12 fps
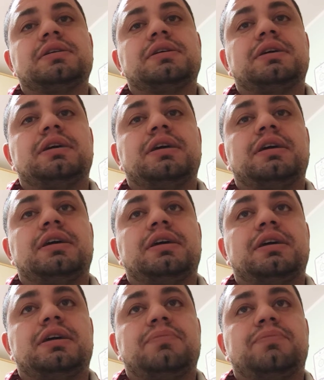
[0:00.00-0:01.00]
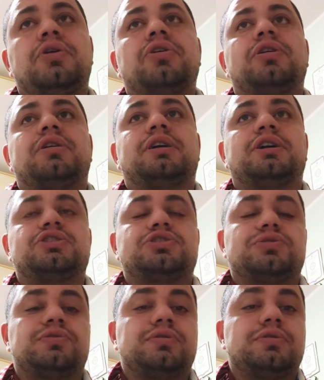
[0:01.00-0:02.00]
E poi il
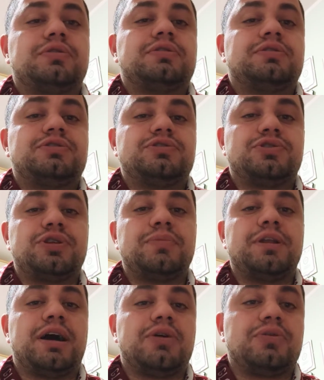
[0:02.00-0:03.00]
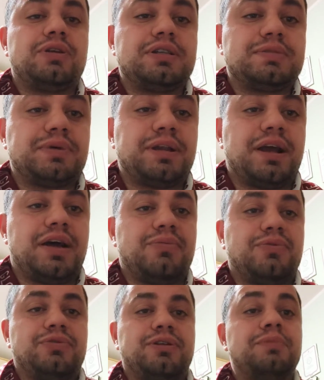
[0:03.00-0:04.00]
calcio eh, ci sono i miracoli e
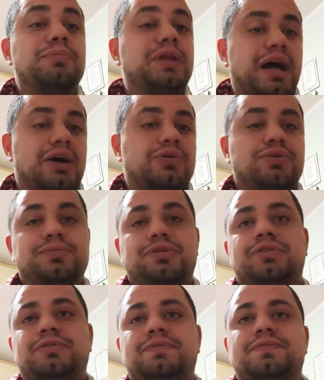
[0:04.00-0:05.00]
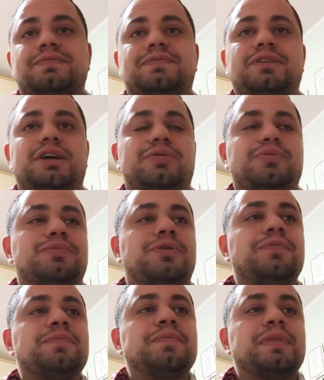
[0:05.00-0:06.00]
speriamo nel miracolo, però vediamo un
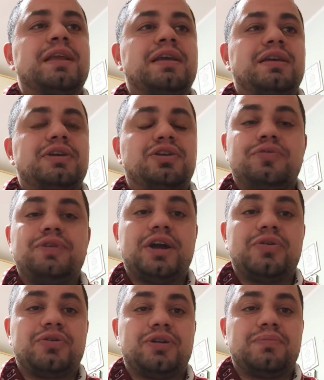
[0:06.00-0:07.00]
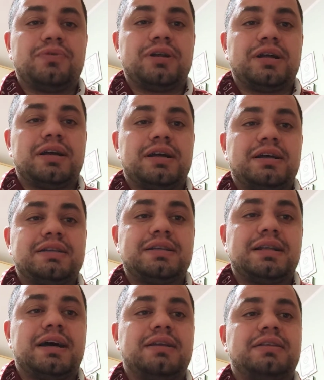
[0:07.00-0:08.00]
po'. Io vi auguro una buona
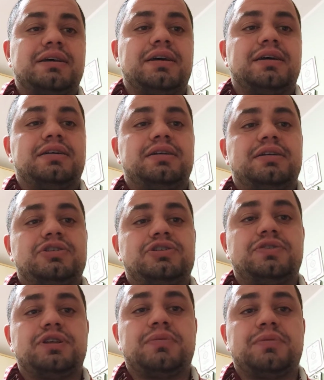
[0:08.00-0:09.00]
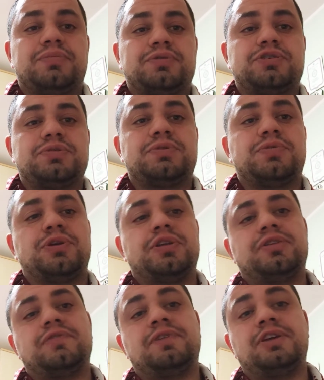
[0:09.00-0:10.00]
serata e ci vediamo al prossimo
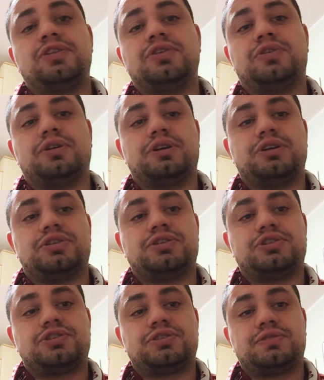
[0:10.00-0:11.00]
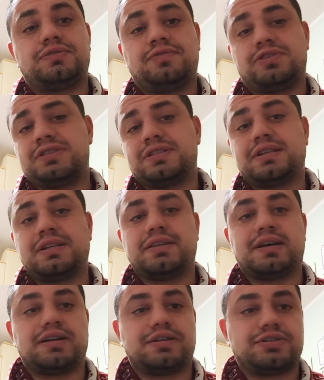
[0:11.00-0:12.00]
video e forza
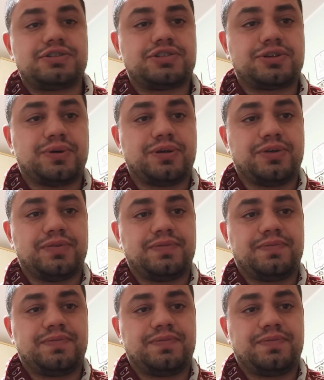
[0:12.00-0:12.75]
Sanitana, ciao voglio.